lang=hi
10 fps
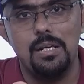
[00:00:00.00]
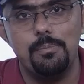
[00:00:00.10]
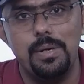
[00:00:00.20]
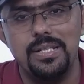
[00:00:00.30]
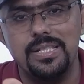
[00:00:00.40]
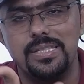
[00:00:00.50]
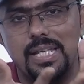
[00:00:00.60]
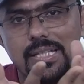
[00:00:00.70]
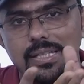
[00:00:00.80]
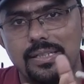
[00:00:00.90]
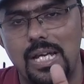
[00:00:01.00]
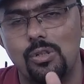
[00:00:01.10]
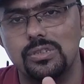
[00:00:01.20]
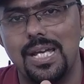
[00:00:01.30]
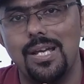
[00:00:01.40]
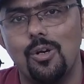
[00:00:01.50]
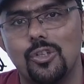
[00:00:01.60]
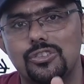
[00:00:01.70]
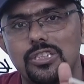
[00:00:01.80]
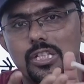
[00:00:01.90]
ब्लड जिसके अंदर क्या होता है
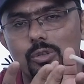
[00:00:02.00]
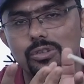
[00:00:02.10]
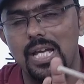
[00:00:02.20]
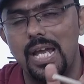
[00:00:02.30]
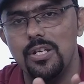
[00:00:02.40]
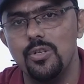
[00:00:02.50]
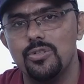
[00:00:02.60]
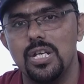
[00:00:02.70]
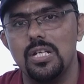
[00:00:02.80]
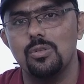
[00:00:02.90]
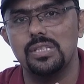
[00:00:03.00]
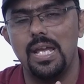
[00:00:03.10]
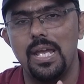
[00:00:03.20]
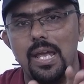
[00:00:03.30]
ऑक्सीजन होता है न्यूट्रेंट होता है